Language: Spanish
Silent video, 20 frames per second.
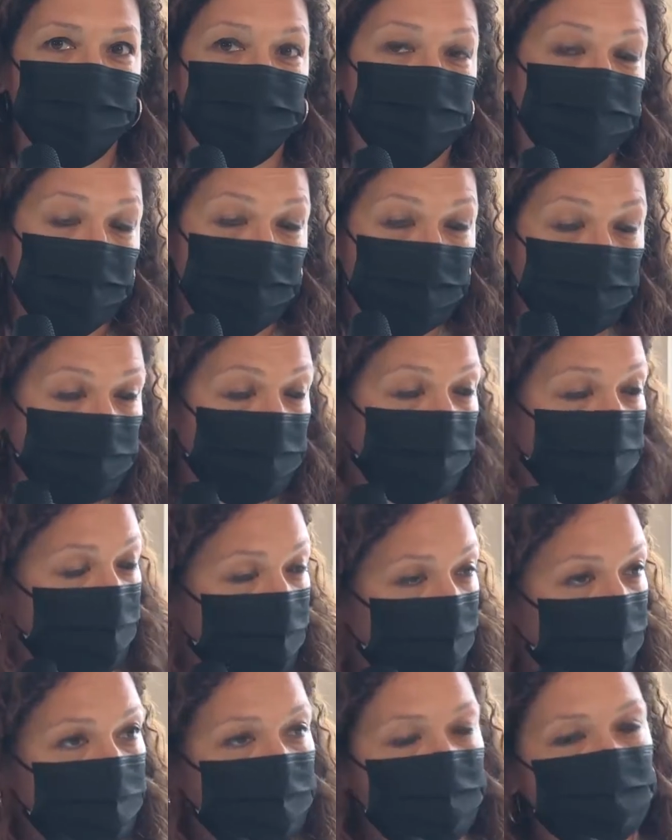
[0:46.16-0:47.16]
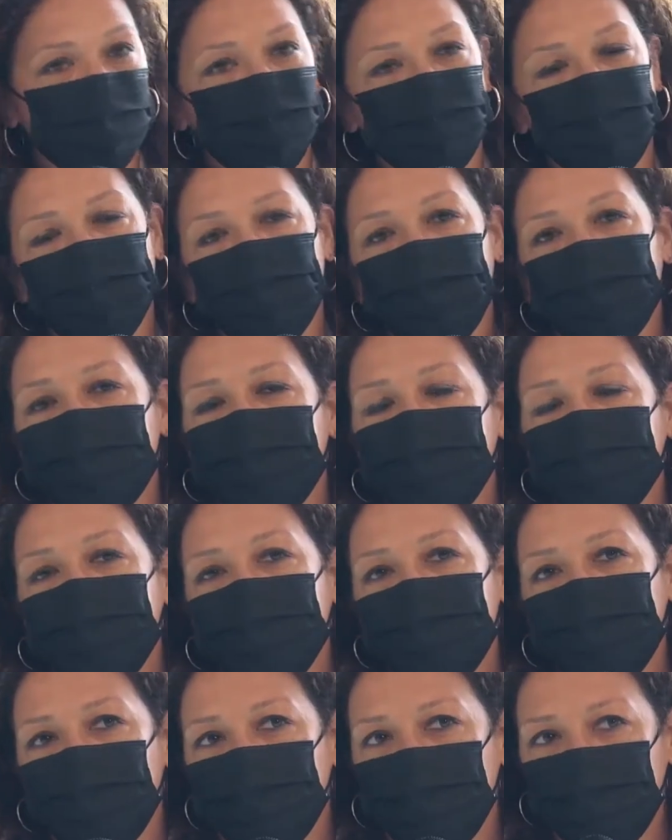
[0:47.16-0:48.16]
de luz al final del túnel
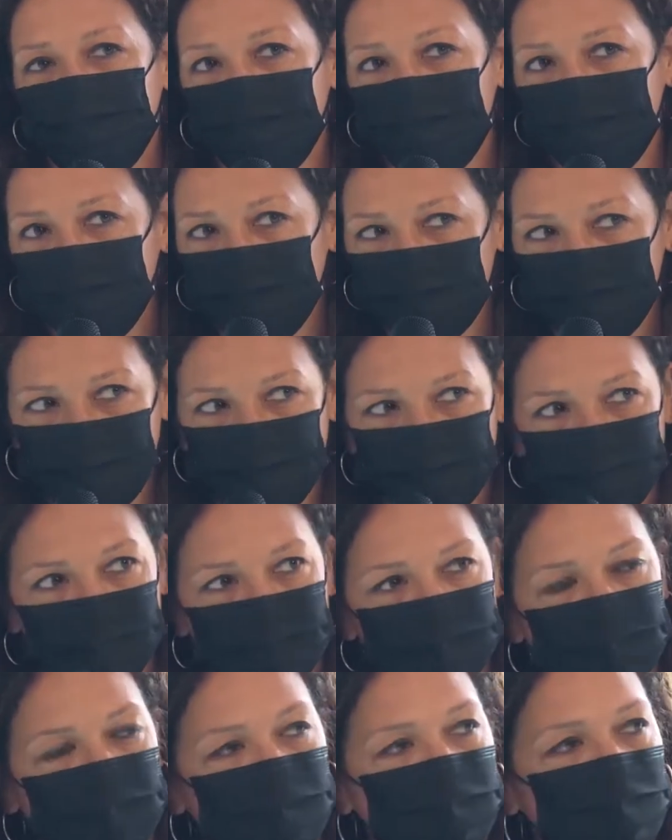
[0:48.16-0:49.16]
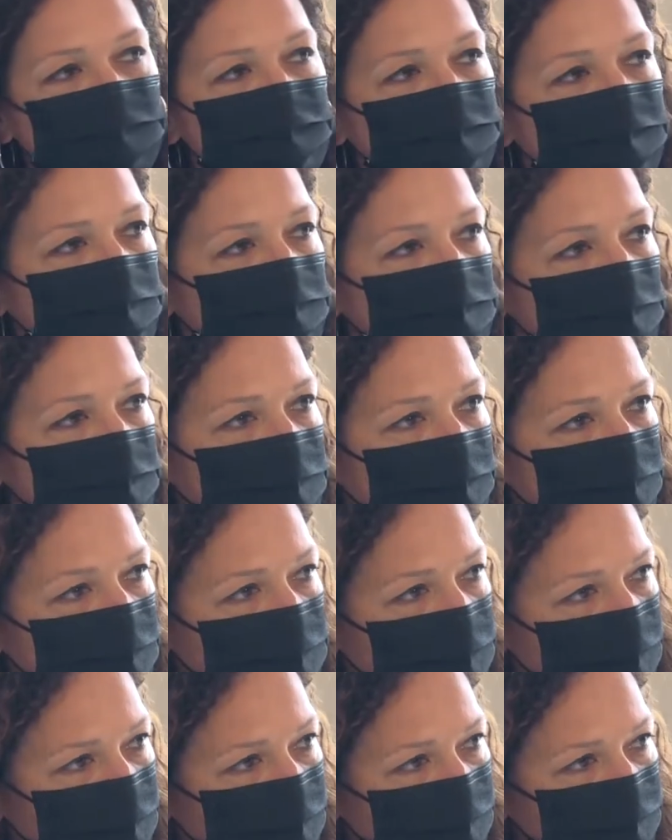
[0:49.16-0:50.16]
con el proceso de vacunación, con el tiempo
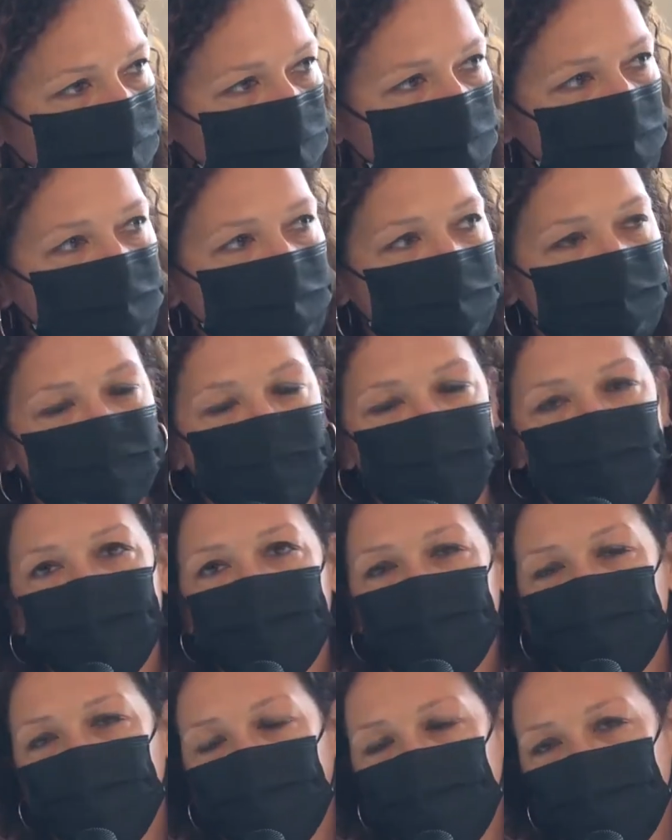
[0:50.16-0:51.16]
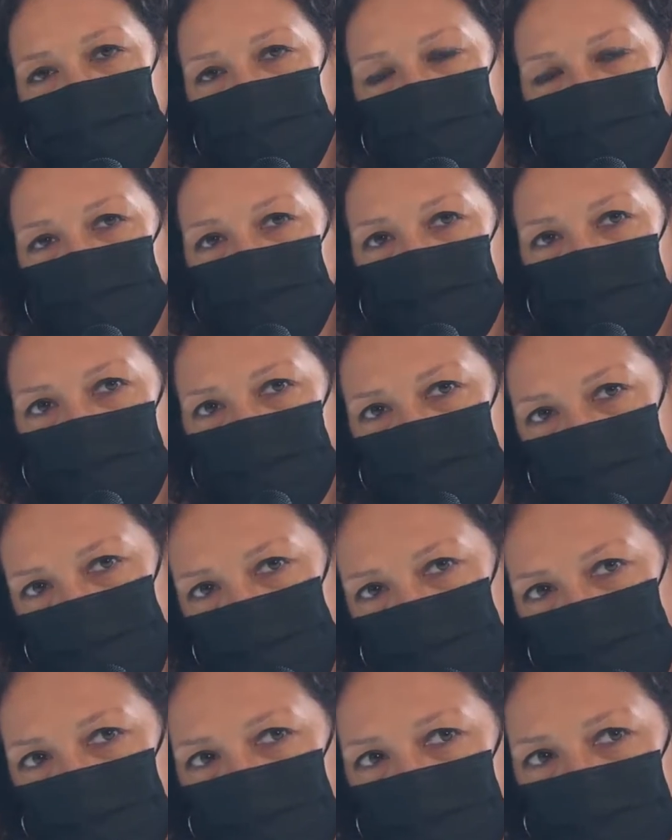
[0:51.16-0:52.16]
que llevamos controlando la
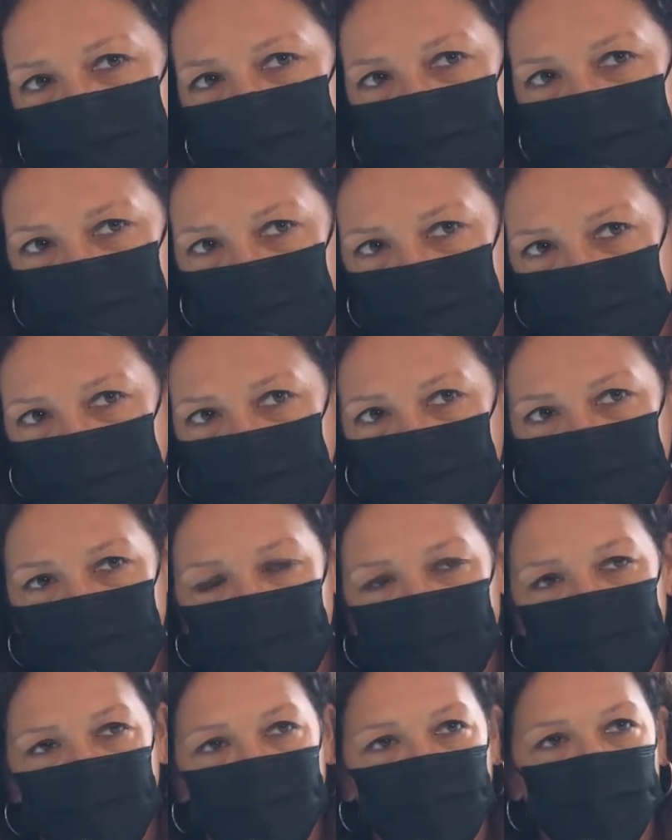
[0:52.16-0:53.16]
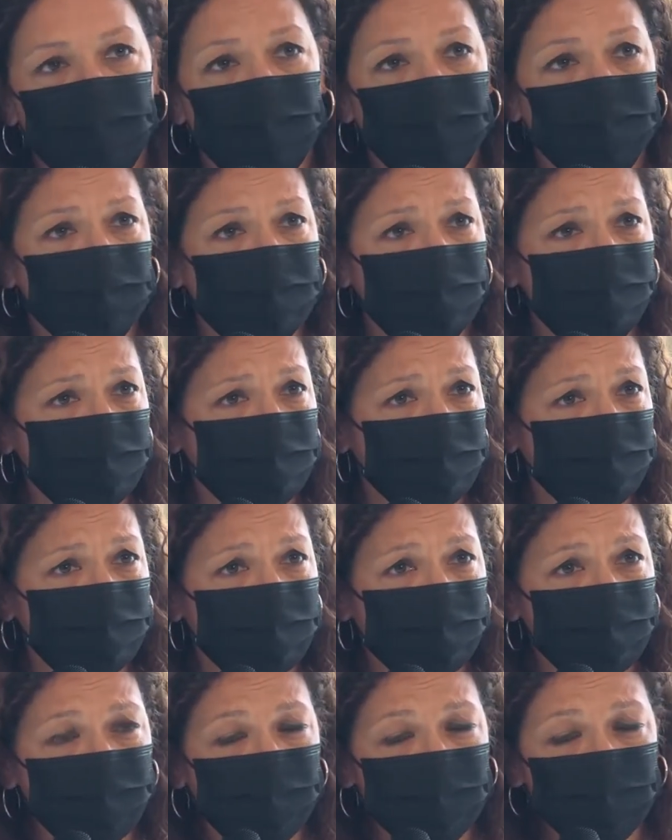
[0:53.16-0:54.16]
pandemia. Precisamente aquí en Mallorca
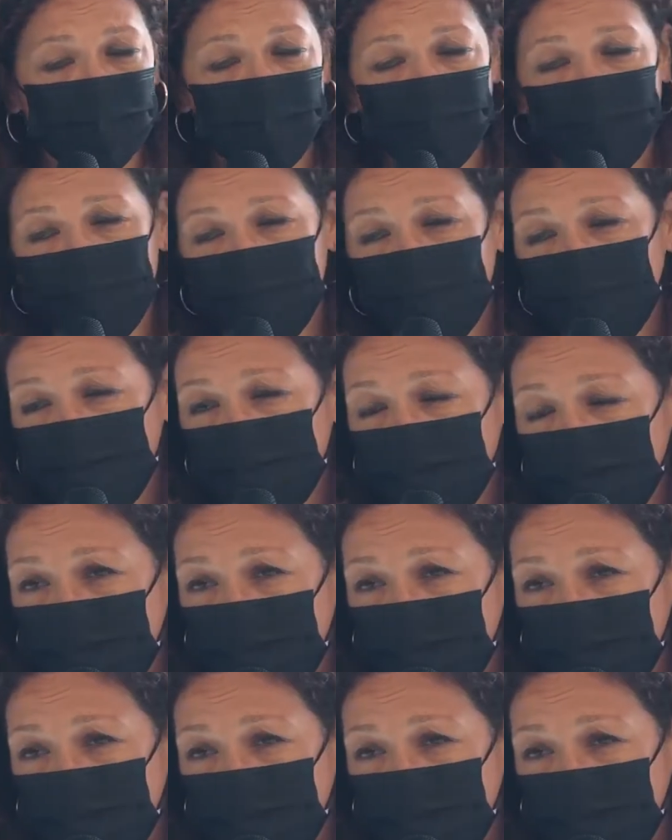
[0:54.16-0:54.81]
tenemos